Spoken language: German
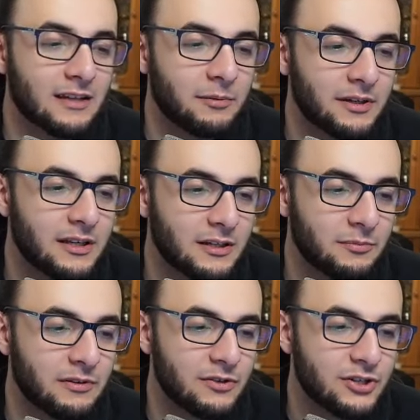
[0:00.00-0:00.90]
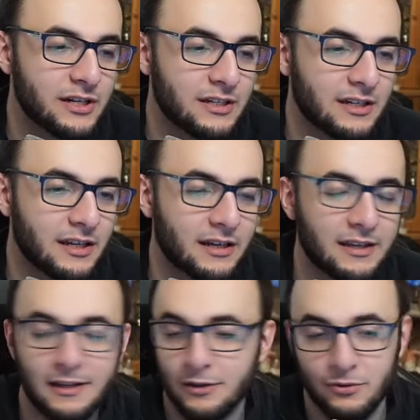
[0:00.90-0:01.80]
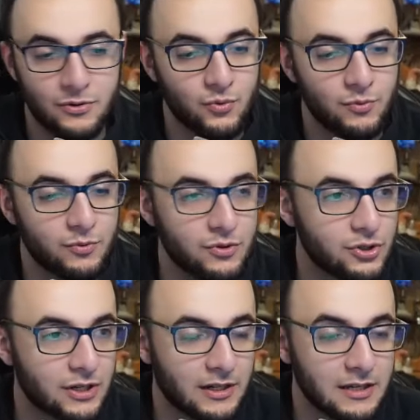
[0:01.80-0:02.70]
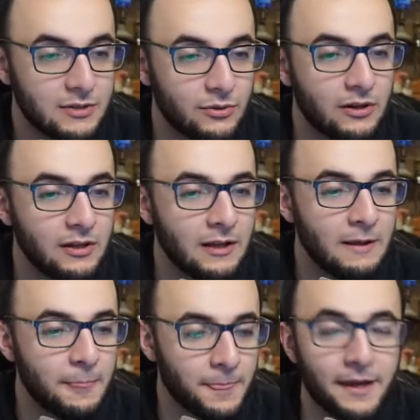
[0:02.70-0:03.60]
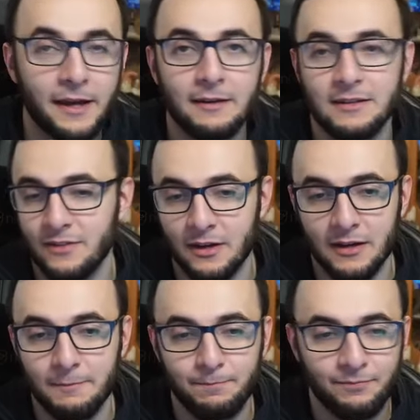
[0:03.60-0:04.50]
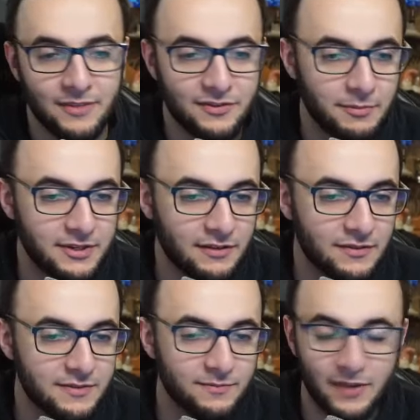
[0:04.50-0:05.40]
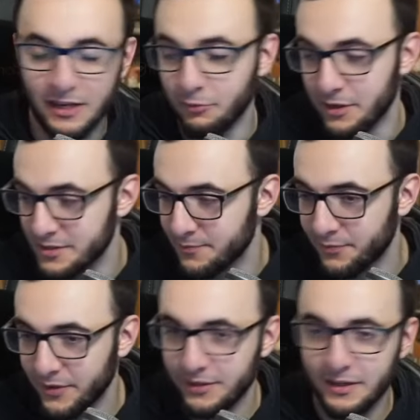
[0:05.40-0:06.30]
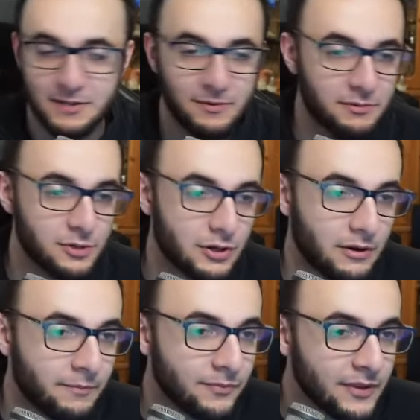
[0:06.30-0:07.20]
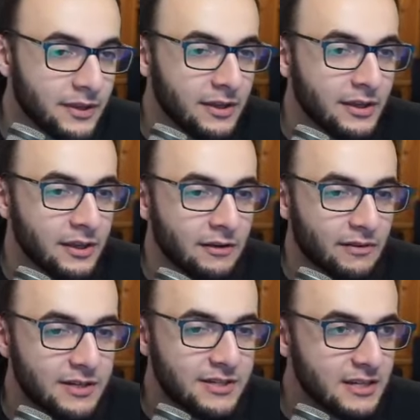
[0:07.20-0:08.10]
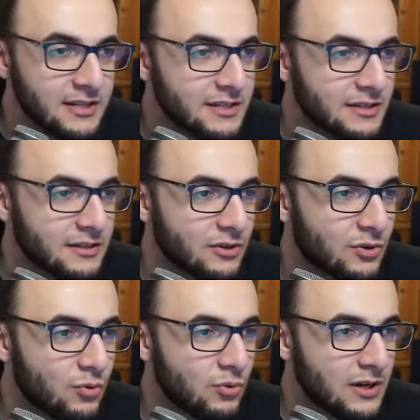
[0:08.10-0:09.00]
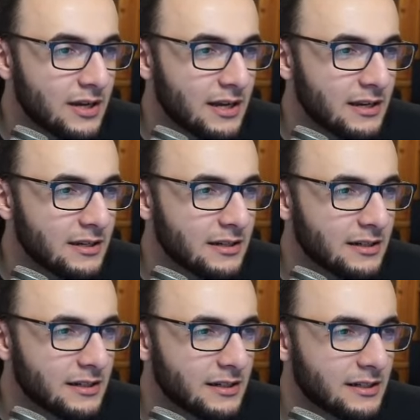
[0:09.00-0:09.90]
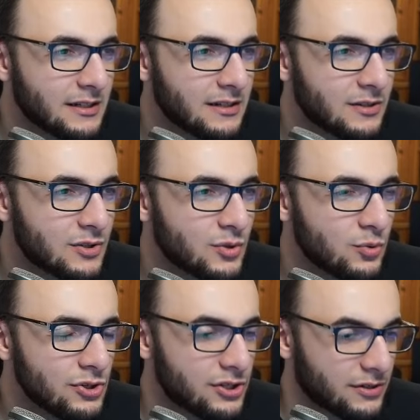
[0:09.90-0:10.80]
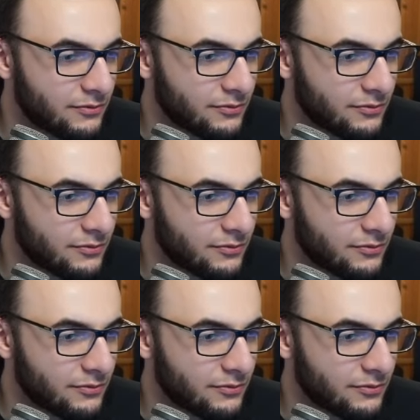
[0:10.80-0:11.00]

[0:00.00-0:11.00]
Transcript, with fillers: Aber ich hätte mir wahrscheinlich dann eher Kerkion suchen müssen statt Castor. Naja, ja, das wäre wär besser gewesen. Anyways, hinterher ist man immer schlauer. Was ist das? Gunkan äh, Sushiv.